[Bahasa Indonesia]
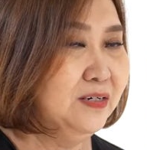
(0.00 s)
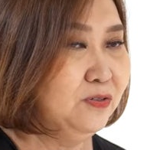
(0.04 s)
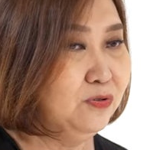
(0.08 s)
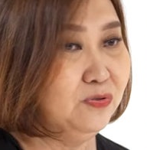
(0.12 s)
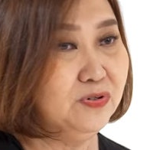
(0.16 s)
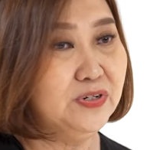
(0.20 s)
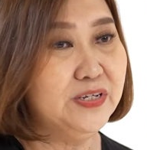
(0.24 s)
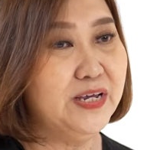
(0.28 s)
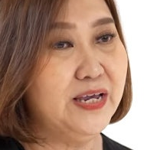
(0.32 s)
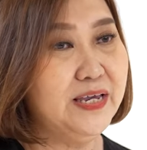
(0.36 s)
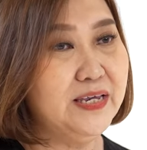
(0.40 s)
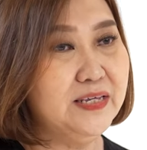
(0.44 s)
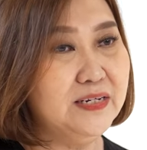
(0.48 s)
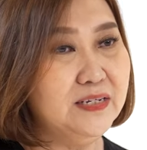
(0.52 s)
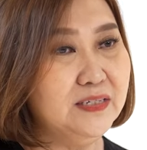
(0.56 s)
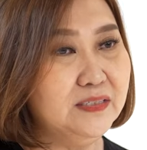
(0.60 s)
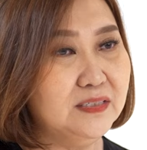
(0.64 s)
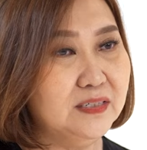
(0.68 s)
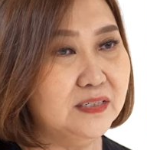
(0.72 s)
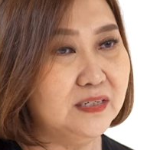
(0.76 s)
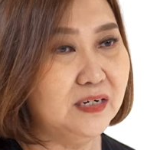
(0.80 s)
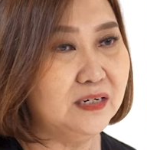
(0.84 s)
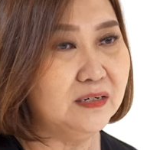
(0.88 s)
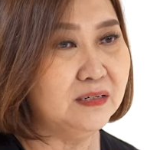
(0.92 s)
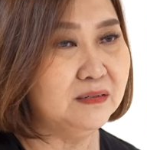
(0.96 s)
Dunia ini
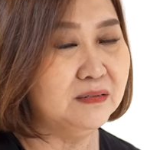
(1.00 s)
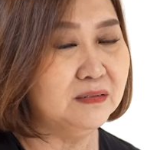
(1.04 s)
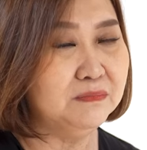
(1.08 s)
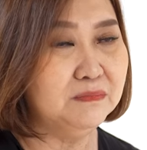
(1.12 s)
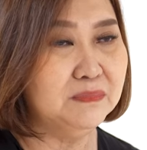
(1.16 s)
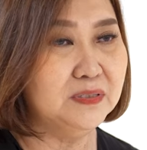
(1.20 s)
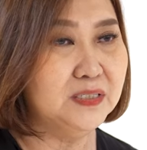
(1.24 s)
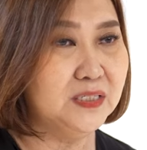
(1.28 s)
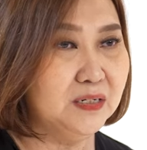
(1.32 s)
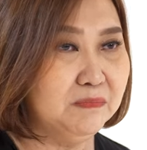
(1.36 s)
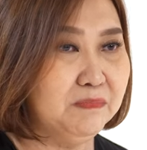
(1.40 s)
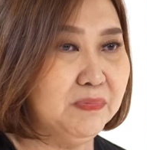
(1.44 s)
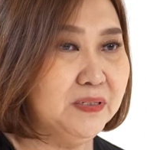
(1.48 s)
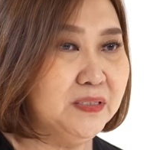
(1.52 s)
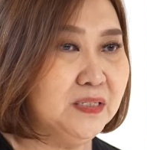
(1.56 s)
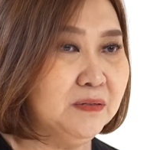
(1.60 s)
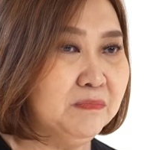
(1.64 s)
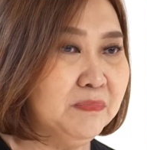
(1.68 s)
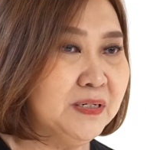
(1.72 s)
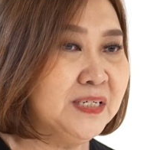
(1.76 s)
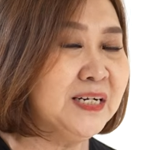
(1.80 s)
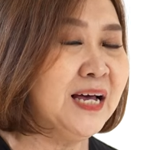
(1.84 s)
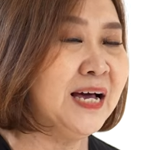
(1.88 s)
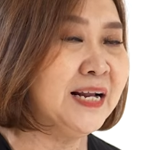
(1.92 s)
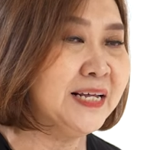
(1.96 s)
sedang benar-benar
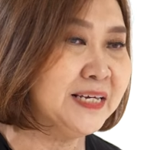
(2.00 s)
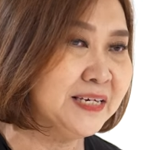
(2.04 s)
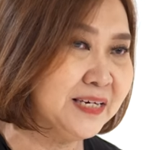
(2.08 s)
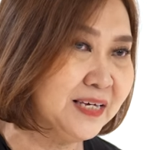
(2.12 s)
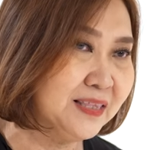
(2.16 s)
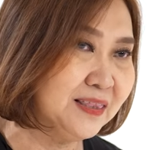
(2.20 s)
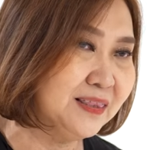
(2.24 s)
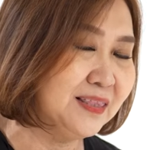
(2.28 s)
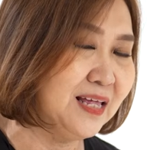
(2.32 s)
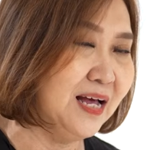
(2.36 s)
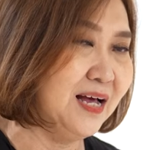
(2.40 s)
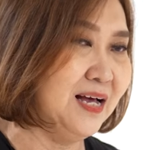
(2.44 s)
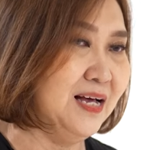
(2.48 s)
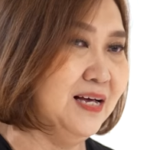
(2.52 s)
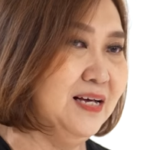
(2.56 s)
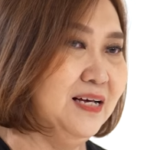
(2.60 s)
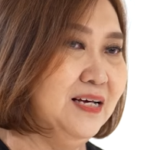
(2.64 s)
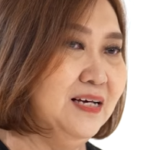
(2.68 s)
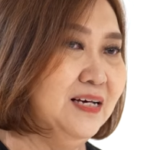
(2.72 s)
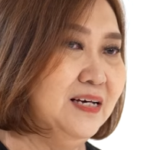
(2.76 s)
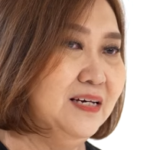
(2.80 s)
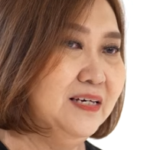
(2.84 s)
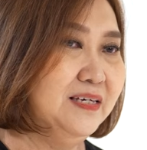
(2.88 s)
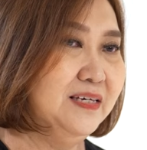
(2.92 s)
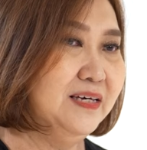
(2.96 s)
menarik kita
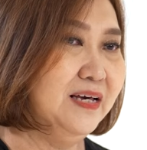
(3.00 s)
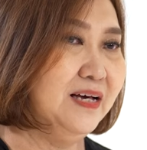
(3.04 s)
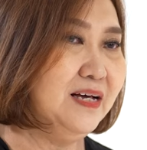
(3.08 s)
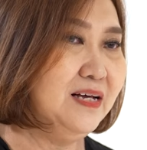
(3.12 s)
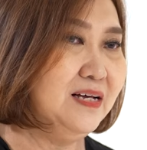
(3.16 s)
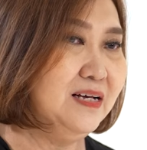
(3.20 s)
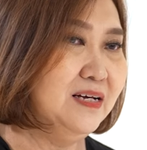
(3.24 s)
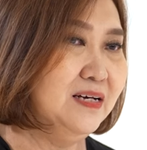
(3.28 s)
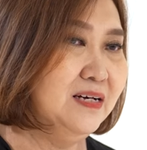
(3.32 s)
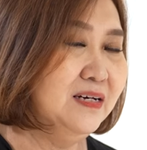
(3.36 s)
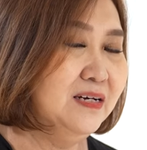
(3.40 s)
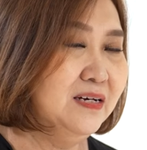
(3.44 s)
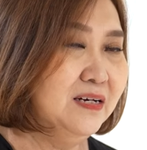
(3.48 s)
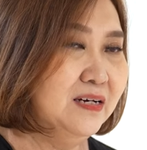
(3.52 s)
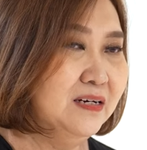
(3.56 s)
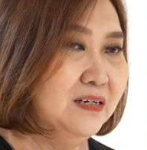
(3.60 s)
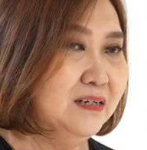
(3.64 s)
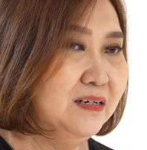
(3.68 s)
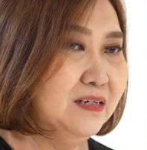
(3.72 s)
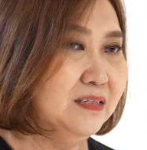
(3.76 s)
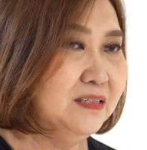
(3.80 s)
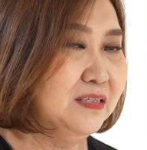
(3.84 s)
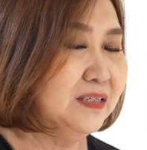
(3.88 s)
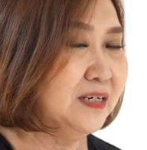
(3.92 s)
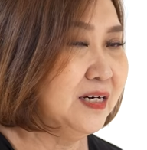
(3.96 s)
ya
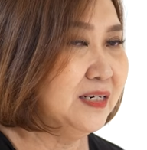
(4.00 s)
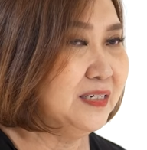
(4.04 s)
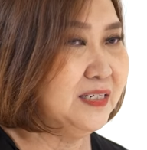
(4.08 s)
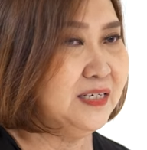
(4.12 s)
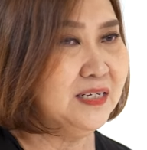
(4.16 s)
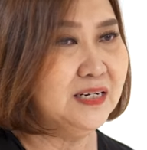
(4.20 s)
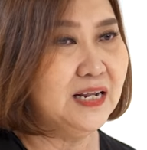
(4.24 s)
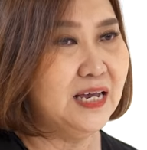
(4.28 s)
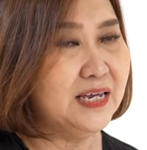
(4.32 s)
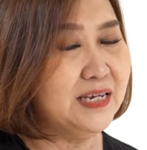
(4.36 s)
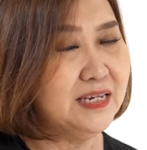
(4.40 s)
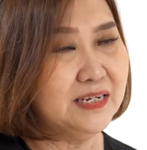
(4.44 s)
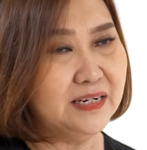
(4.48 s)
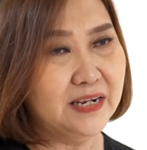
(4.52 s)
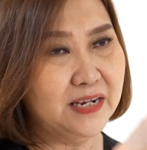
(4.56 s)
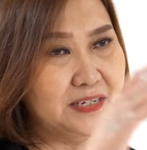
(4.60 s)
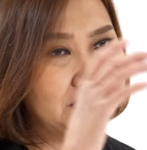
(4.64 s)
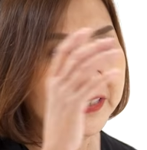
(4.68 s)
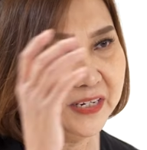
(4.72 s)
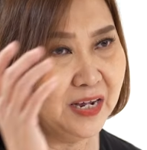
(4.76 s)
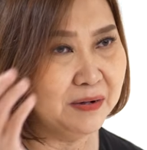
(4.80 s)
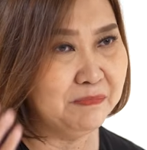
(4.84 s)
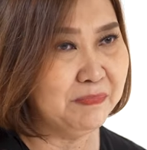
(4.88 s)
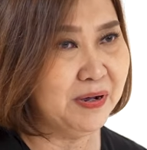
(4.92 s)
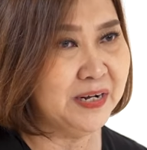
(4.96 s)
dengan ilah-ilah
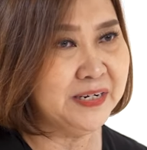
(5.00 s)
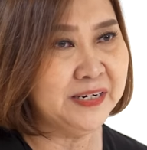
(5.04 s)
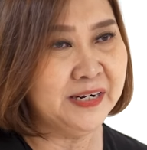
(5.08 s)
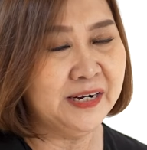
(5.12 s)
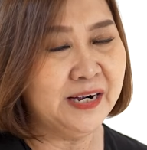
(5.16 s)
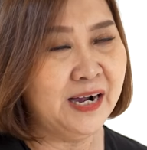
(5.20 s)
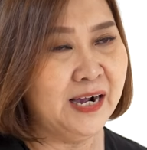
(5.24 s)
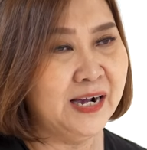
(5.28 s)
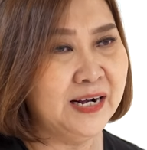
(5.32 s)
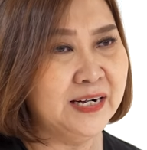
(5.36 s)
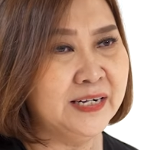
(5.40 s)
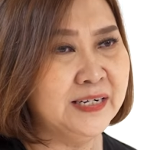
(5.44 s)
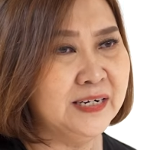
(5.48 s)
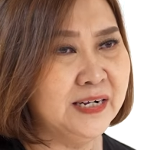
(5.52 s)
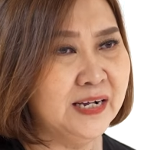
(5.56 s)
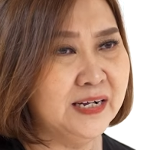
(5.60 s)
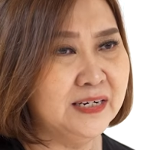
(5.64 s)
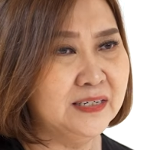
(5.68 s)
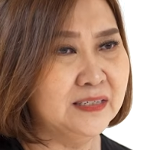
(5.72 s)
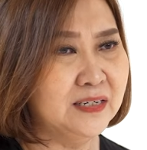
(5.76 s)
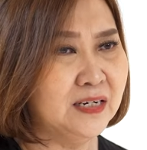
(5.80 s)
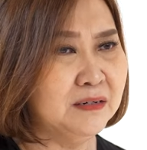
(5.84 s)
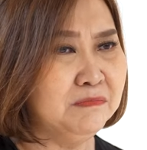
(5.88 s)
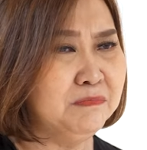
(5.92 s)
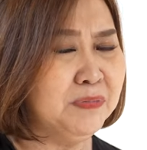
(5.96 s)
zaman yang
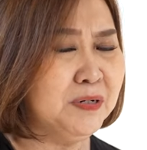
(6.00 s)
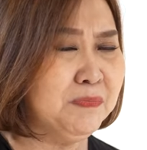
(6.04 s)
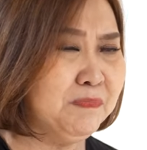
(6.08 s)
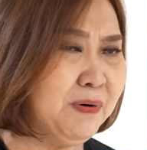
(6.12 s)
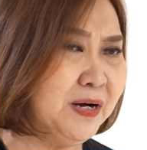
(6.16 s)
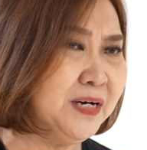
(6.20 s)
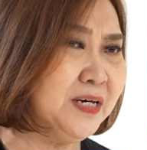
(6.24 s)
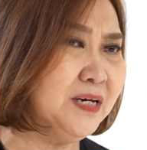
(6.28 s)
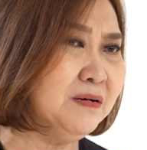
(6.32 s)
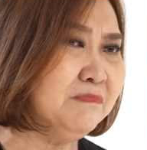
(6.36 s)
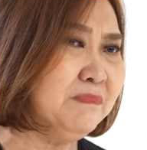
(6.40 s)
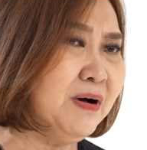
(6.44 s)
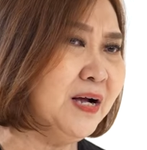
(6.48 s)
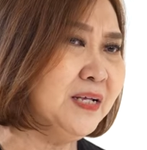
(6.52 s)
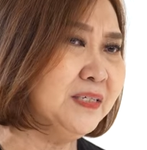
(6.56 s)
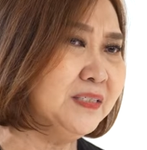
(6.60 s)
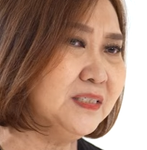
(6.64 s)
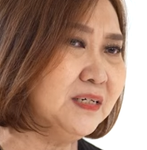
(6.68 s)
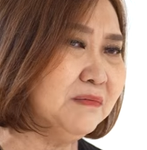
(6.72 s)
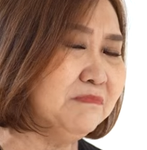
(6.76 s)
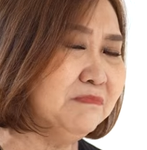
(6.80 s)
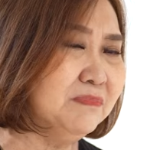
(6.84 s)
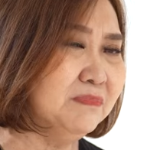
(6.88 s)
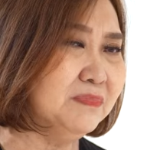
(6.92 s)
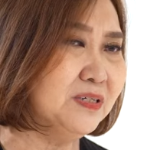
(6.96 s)
ada dengan berbagai
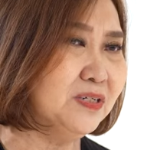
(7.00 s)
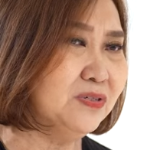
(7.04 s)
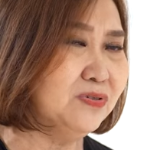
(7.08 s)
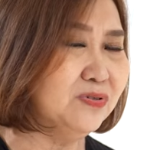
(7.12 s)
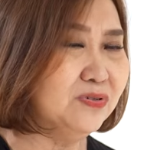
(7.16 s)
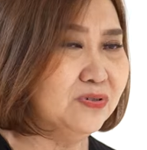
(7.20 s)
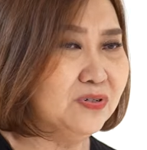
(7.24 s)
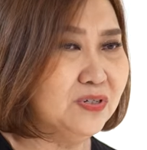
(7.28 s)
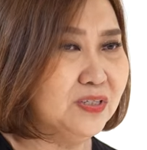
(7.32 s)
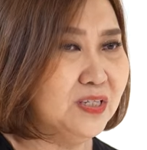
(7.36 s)
macam gitu.